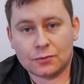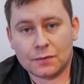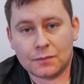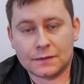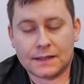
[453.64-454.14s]

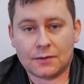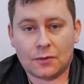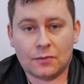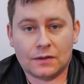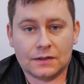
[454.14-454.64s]
który
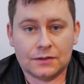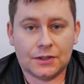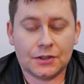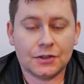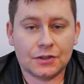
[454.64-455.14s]
powstawał
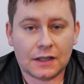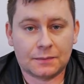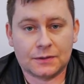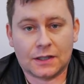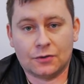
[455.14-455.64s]
10 e, lat
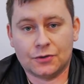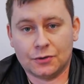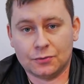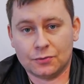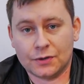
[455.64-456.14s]
po
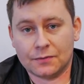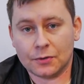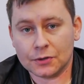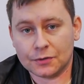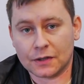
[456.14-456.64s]
zakończeniu II
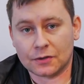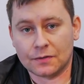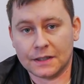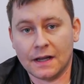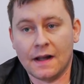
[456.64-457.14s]
wojny
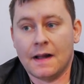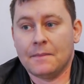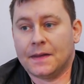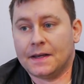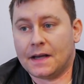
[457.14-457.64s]
światowej,
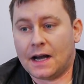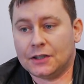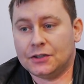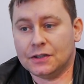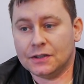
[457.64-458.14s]
e, a
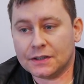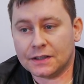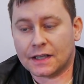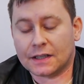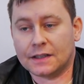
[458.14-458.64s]

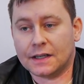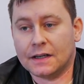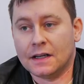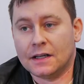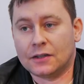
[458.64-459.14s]
silniki takie
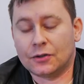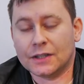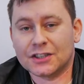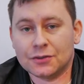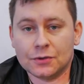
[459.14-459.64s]

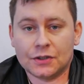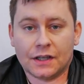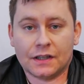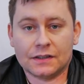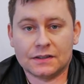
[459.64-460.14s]
kojarzyły
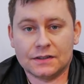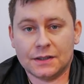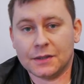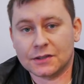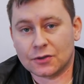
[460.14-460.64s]
się z
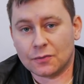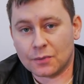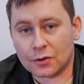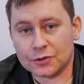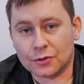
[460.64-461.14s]
niemiecką
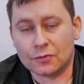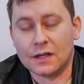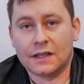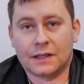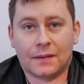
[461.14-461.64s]
bronią.
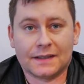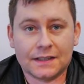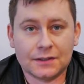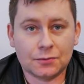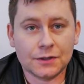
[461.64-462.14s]
Chyba
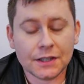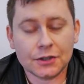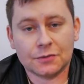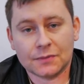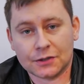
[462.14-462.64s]

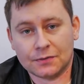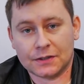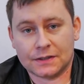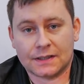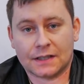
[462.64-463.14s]
najsłynniejszym na
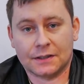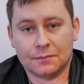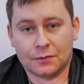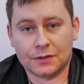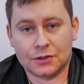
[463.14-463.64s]
świecie statkiem
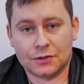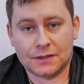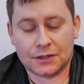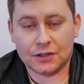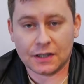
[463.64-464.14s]
powietrznym
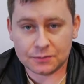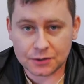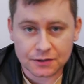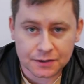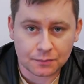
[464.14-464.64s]
zasilanym
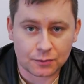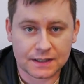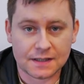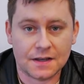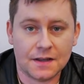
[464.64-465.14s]
silnikiem
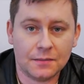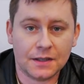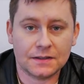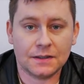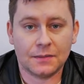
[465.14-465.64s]
pulsacyjnym
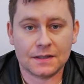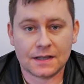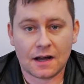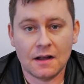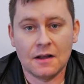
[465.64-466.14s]
jest
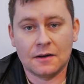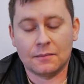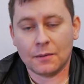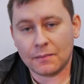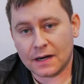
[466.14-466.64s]
niemiecka
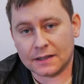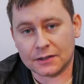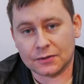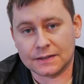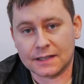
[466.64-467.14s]
bomba
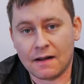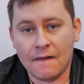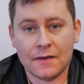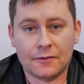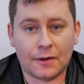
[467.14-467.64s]
latająca
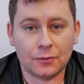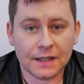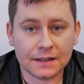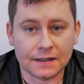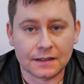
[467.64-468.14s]

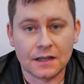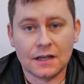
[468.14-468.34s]
V1.